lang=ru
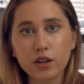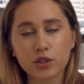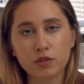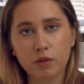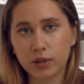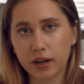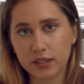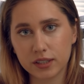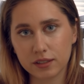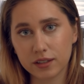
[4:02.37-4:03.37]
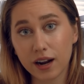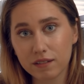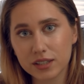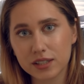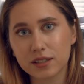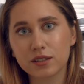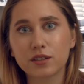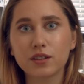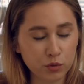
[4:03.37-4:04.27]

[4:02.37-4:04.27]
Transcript: что вам нравится, не нравится.